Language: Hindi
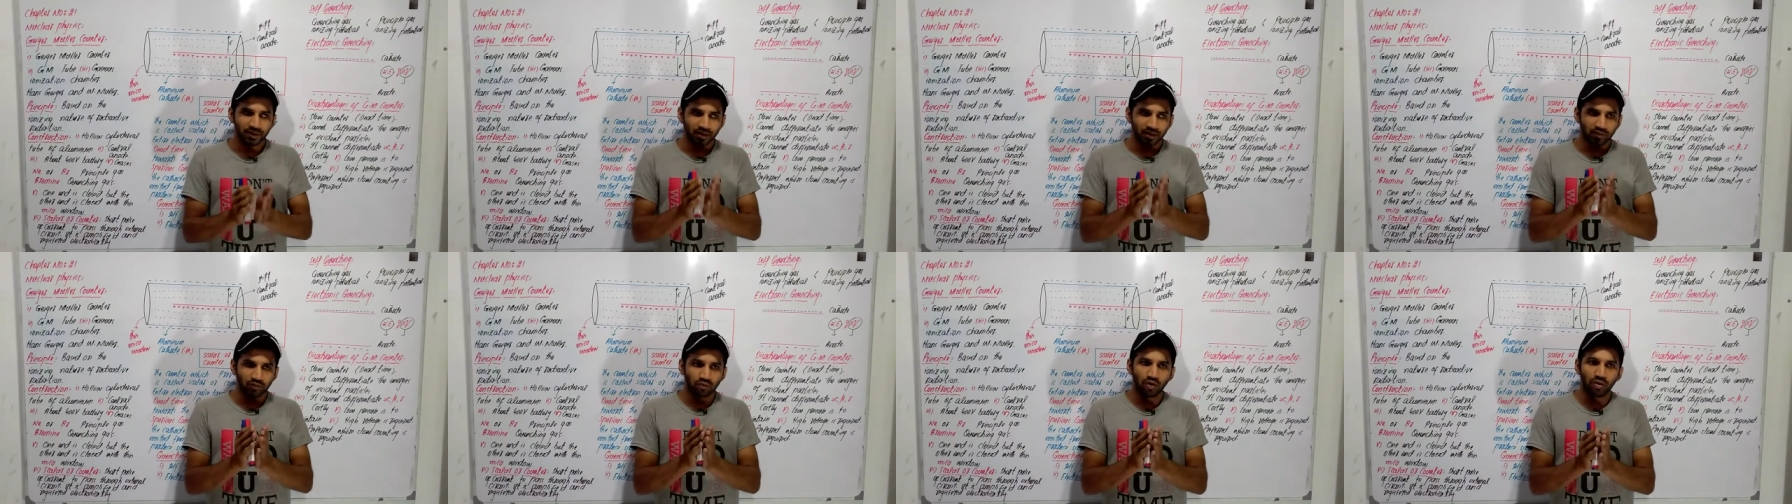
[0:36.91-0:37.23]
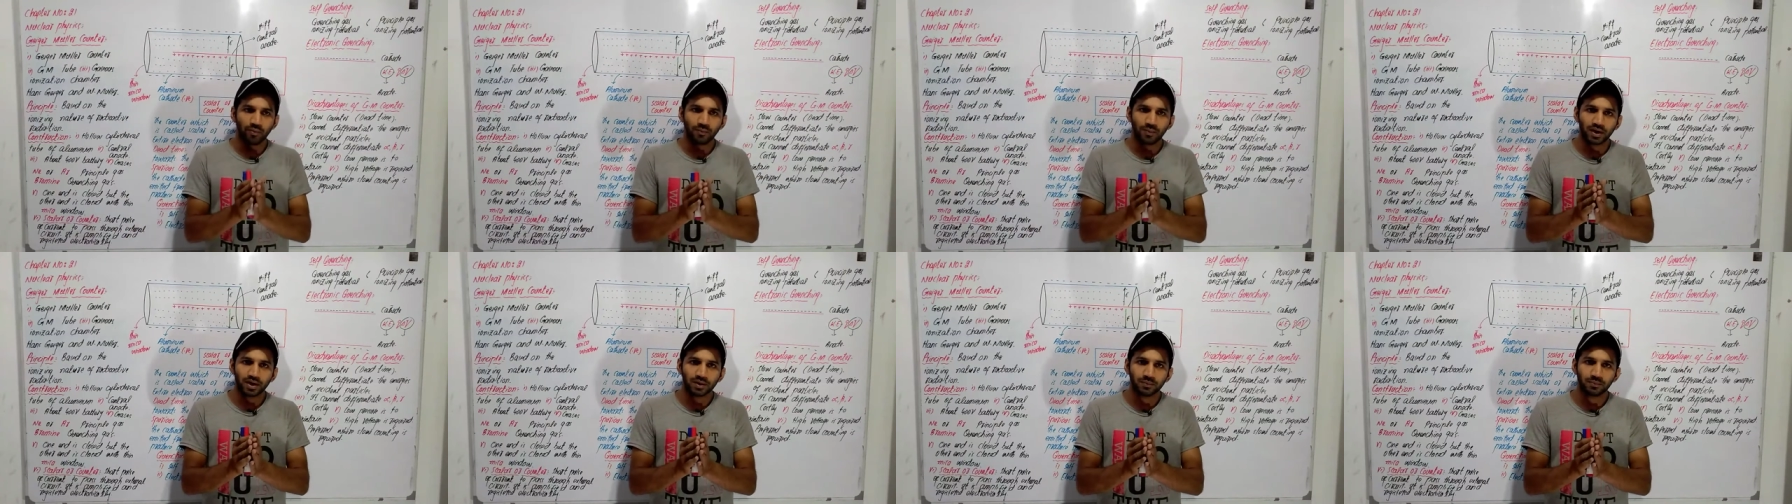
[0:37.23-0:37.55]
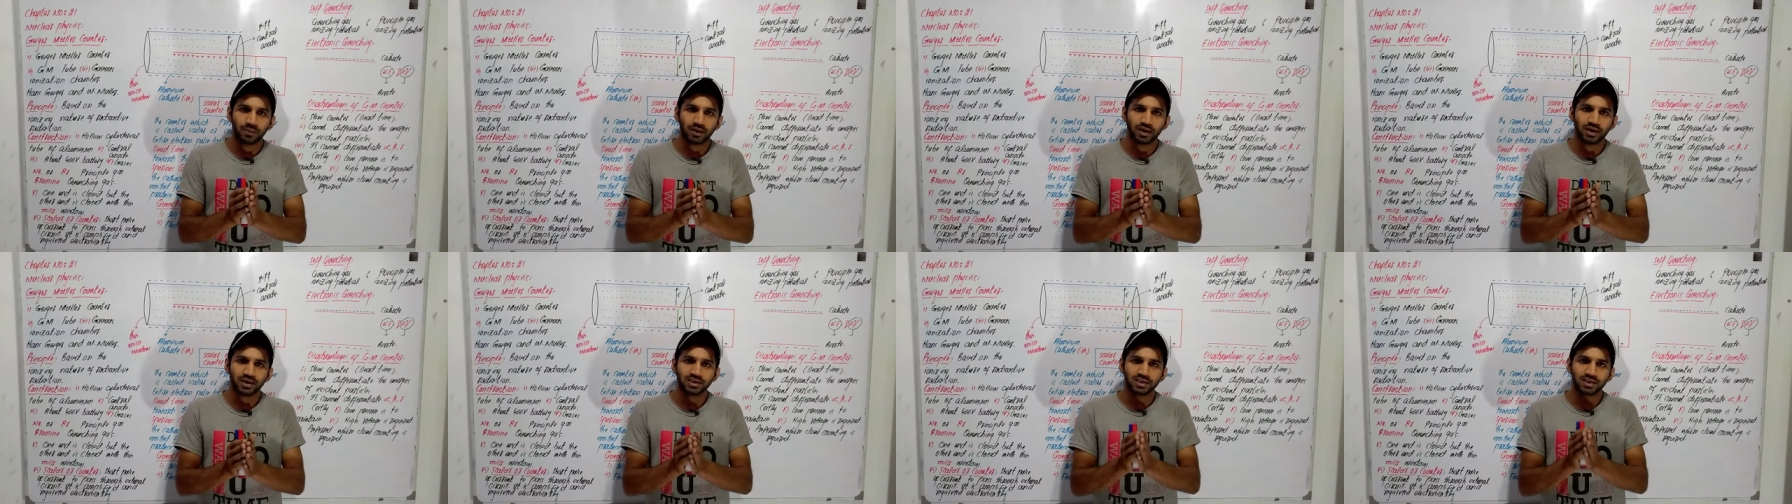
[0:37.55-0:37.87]
वो हमारे
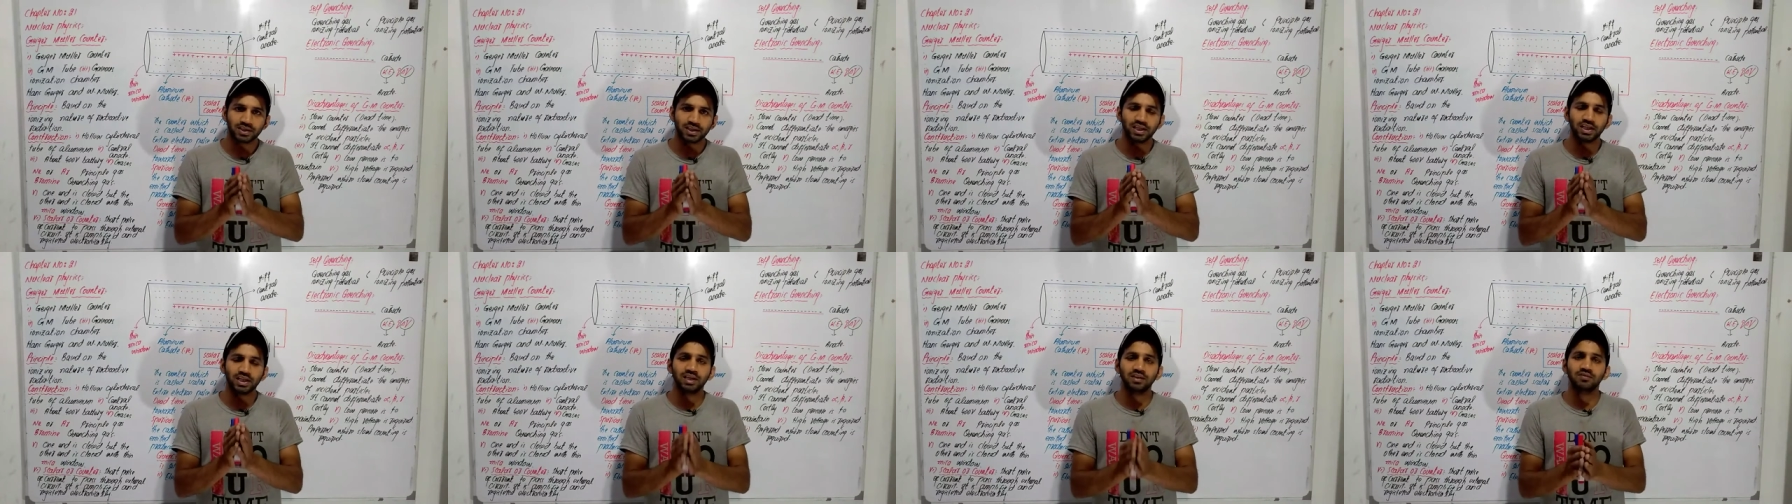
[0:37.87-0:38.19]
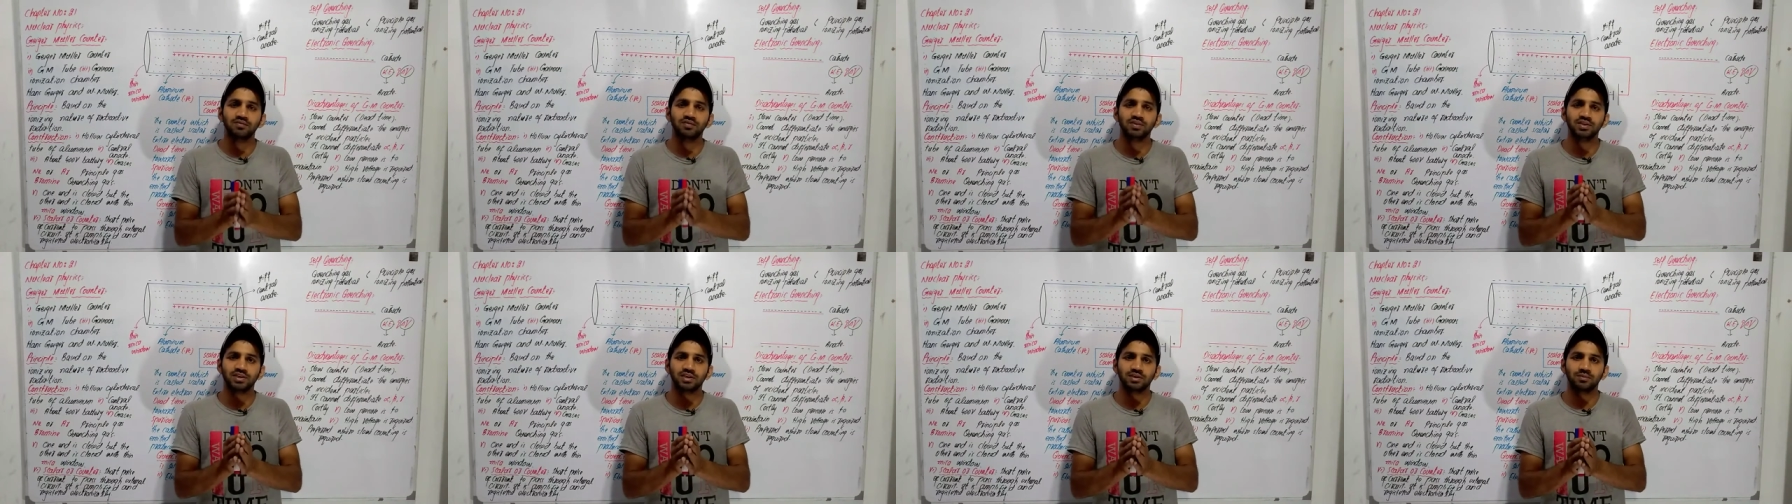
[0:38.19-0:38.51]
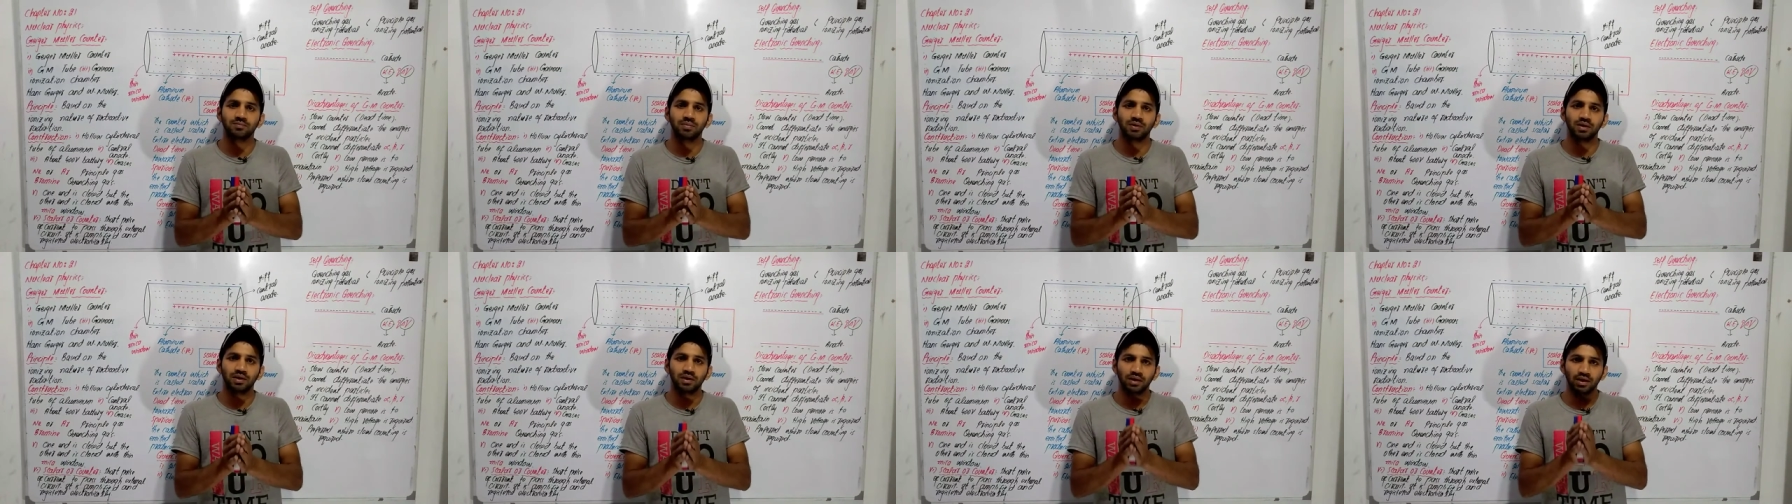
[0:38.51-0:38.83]
पास
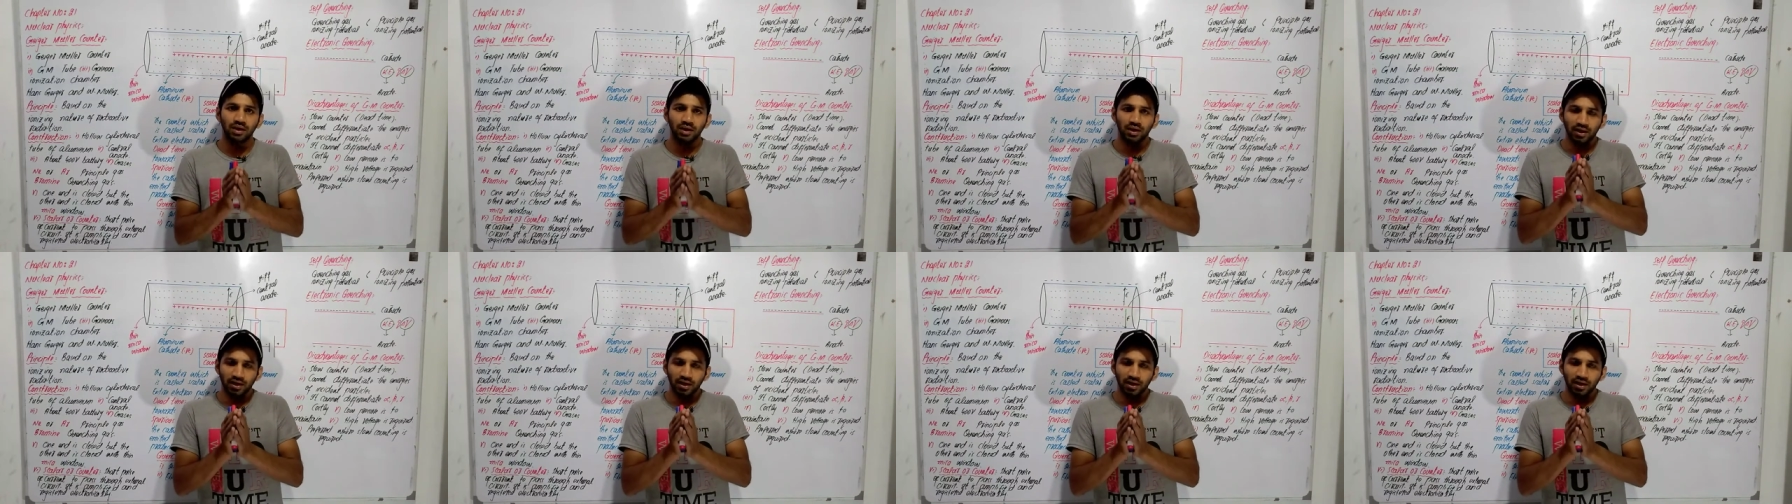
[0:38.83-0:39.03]
इनविजिबल